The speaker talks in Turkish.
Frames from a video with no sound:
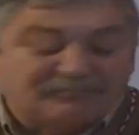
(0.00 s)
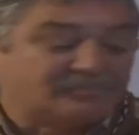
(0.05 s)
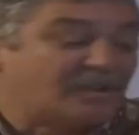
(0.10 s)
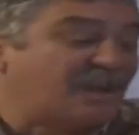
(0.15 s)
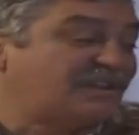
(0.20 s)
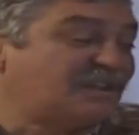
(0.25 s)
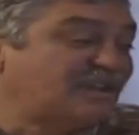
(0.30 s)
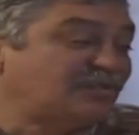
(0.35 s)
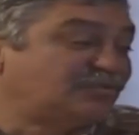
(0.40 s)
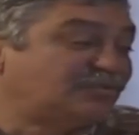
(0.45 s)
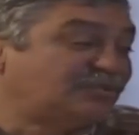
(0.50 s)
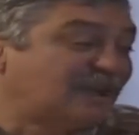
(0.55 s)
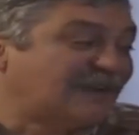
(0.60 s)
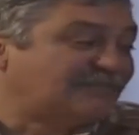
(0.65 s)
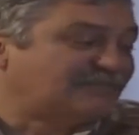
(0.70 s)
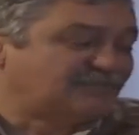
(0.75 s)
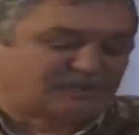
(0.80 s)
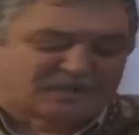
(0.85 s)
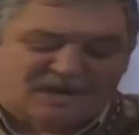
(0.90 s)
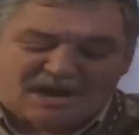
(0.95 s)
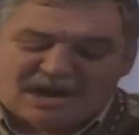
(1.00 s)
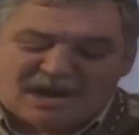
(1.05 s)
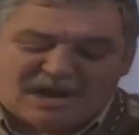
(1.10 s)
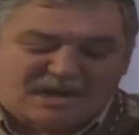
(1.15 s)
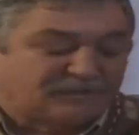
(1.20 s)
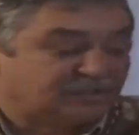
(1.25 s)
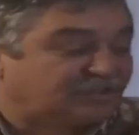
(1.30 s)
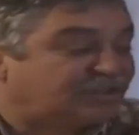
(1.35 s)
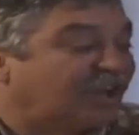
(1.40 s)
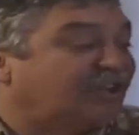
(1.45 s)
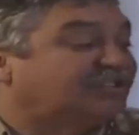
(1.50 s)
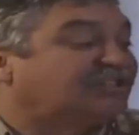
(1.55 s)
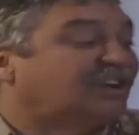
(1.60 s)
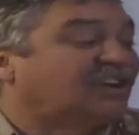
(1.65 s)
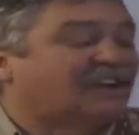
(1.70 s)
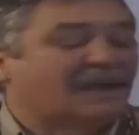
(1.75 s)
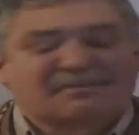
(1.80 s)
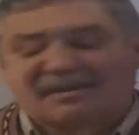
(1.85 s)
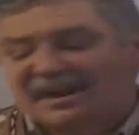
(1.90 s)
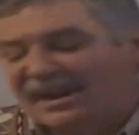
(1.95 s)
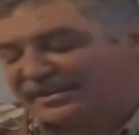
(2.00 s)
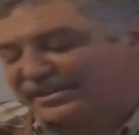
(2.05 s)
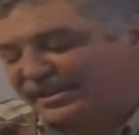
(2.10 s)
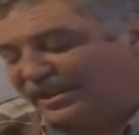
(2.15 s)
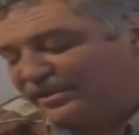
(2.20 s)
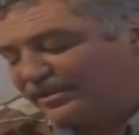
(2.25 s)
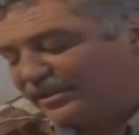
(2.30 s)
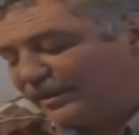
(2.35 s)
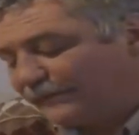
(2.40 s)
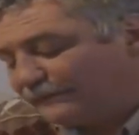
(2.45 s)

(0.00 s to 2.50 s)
Ne de güzelmiş ha. Kesene bereket.